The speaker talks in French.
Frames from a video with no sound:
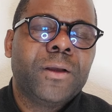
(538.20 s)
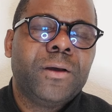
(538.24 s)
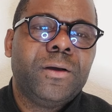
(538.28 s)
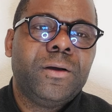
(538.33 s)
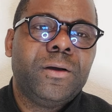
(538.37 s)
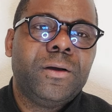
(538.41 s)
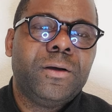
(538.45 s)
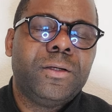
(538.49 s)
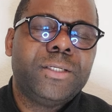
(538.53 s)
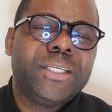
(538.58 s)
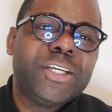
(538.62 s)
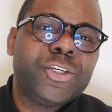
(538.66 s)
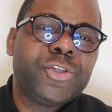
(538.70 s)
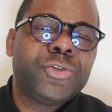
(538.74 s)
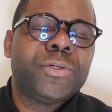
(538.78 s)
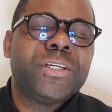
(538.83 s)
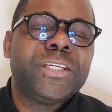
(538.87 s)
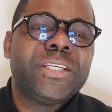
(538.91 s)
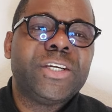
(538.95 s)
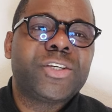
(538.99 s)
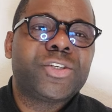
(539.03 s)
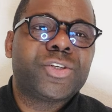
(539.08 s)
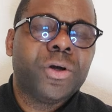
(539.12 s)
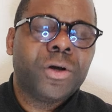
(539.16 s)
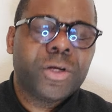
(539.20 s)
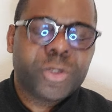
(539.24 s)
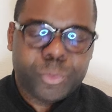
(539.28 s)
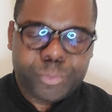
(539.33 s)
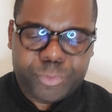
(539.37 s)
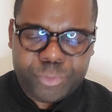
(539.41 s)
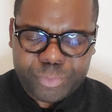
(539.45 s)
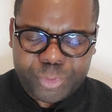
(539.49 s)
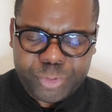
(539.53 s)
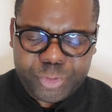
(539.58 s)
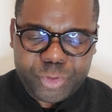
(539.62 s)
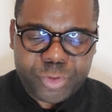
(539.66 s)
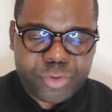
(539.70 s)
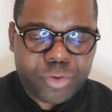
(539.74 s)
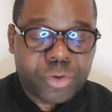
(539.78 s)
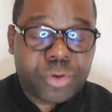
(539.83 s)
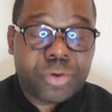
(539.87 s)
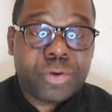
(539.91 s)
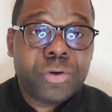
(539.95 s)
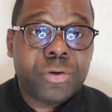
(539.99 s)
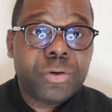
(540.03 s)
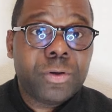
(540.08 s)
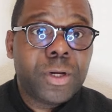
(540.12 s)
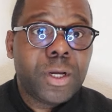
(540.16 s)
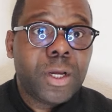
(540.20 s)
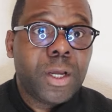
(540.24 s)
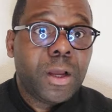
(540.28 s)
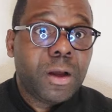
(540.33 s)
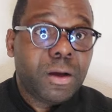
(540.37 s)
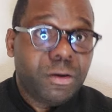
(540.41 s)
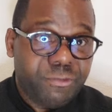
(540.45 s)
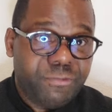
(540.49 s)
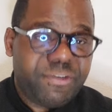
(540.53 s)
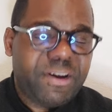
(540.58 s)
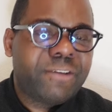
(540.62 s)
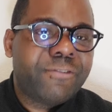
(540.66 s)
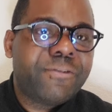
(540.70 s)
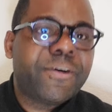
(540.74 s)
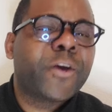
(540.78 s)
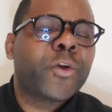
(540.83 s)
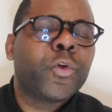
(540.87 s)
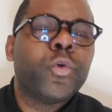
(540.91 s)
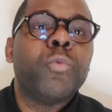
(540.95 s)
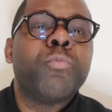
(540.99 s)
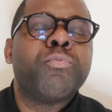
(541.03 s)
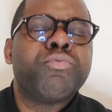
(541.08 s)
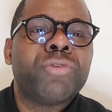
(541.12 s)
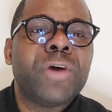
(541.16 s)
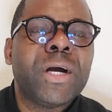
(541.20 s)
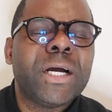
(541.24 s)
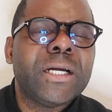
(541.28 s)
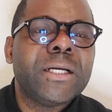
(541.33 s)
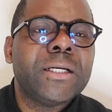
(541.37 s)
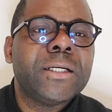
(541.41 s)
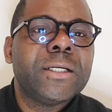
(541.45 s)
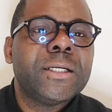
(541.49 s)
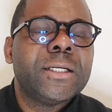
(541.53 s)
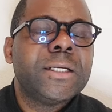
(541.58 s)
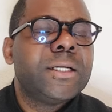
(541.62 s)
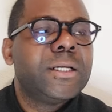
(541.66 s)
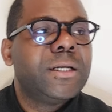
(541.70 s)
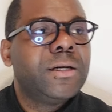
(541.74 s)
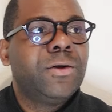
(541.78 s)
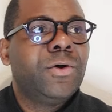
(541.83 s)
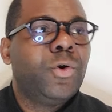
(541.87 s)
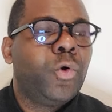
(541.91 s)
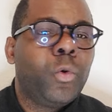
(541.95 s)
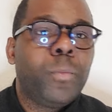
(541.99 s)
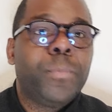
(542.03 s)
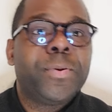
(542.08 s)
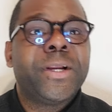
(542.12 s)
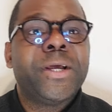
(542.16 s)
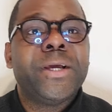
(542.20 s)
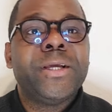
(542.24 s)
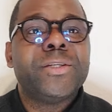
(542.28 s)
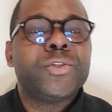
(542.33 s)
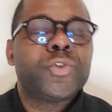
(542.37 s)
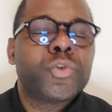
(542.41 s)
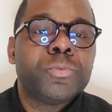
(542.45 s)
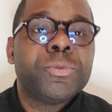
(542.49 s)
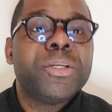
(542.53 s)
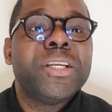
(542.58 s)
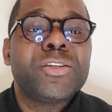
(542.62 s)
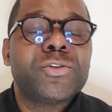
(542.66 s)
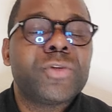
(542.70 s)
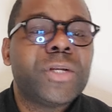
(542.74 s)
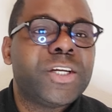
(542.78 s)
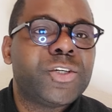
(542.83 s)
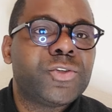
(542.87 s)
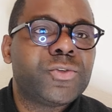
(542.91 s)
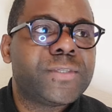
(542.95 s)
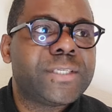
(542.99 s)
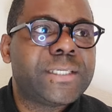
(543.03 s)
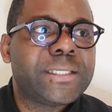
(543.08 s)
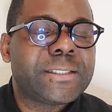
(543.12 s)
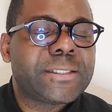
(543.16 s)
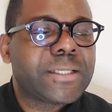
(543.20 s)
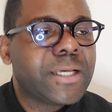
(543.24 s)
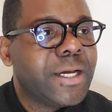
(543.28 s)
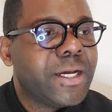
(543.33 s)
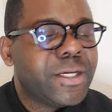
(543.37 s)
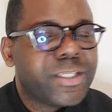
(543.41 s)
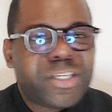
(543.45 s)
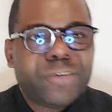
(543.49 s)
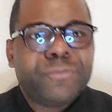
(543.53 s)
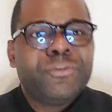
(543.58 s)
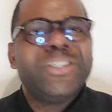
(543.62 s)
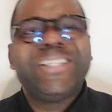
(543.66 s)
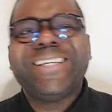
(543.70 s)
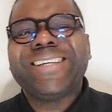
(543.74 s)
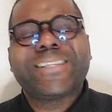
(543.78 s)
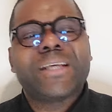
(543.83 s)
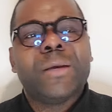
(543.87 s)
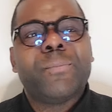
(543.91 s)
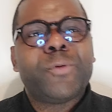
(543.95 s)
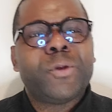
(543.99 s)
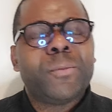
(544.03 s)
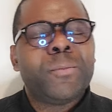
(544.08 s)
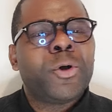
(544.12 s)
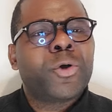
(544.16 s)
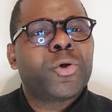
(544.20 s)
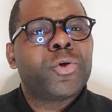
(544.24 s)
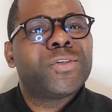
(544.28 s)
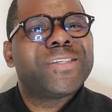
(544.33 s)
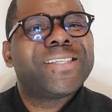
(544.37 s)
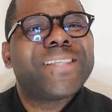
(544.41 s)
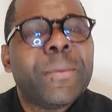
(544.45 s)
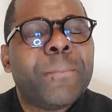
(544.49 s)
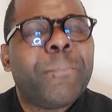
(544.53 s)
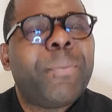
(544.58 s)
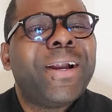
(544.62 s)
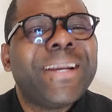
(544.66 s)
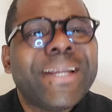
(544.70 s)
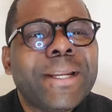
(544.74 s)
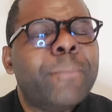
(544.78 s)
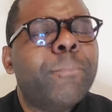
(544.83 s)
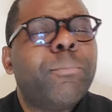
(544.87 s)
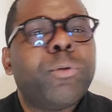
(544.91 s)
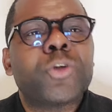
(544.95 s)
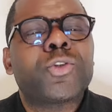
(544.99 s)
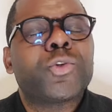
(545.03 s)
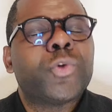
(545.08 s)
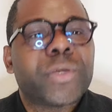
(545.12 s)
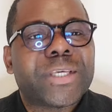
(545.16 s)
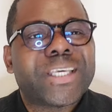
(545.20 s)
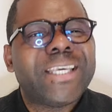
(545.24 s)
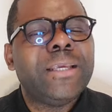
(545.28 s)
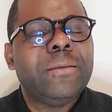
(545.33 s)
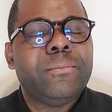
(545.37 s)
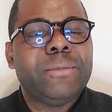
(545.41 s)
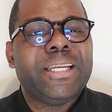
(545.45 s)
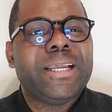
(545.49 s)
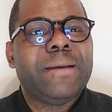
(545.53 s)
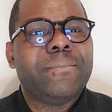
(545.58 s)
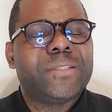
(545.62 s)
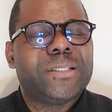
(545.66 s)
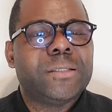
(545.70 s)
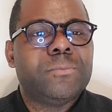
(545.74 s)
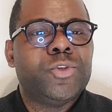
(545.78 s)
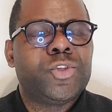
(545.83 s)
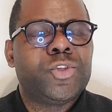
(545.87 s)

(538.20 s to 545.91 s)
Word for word: euh, des juridictions en République du Congo, va faire le point euh, auprès du ministre de la Justice. C'est vous dire simplement que c'est pas n'importe qui, mesdames et